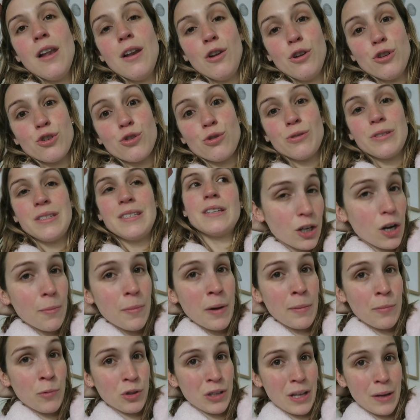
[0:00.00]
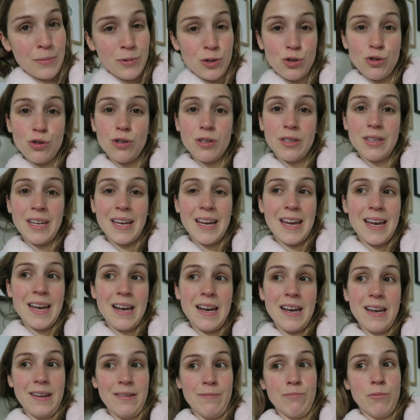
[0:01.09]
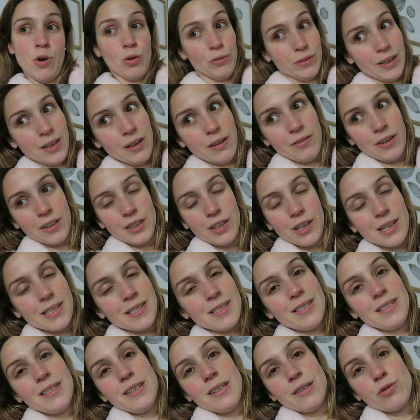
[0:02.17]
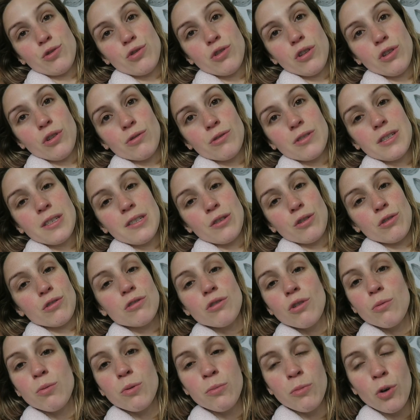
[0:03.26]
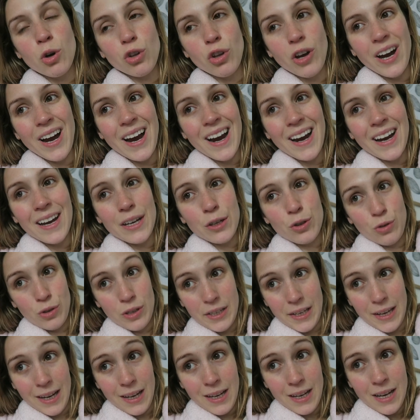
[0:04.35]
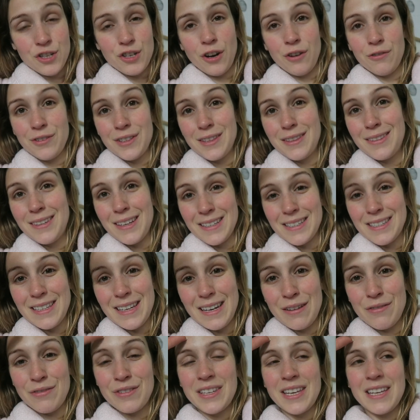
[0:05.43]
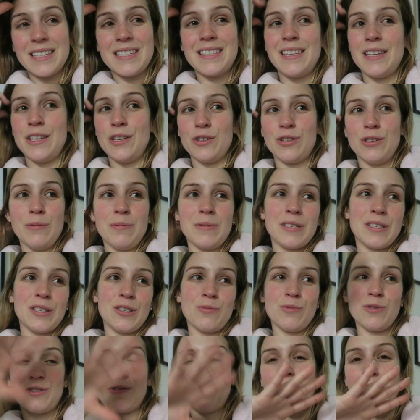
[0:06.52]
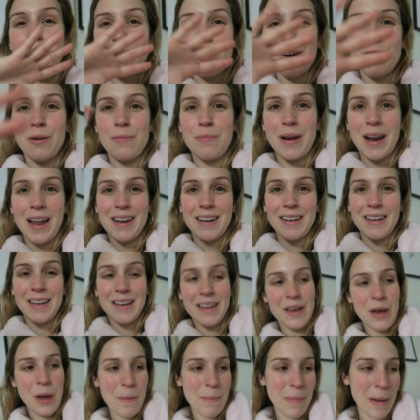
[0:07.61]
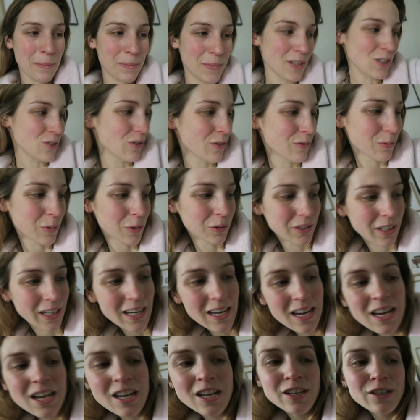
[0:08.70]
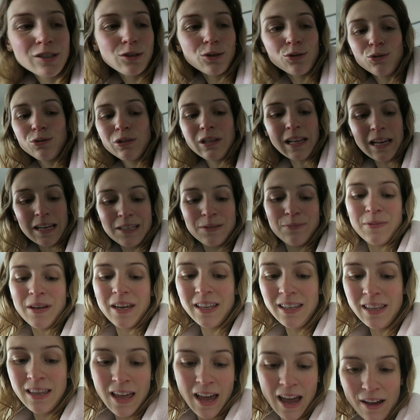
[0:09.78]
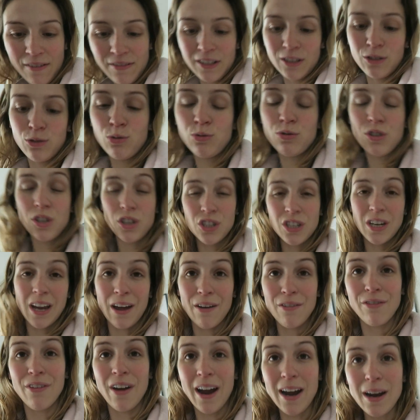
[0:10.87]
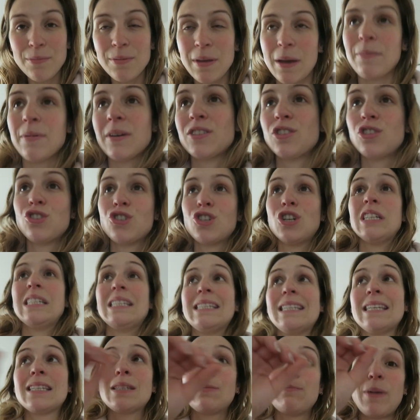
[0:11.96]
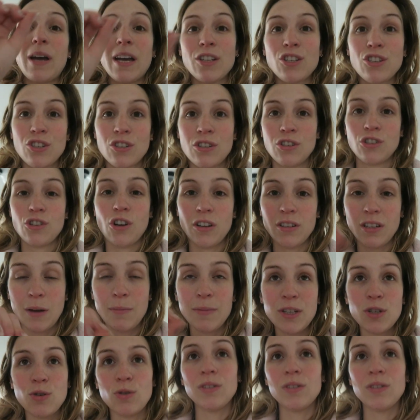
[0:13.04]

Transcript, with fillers: le jeudi comme à mon habitude et monter le vendredi et tout ça. Donc c'est ça, c'est un peu mon horaire régulier. J'ai envie de tester l'efficacité de ça parce que je me suis fait encore un planning euh, papier, je vais vous montrer sur toute la semaine avec tout ce que j'ai à faire. Puis après ça, je le dispatch genre dans mes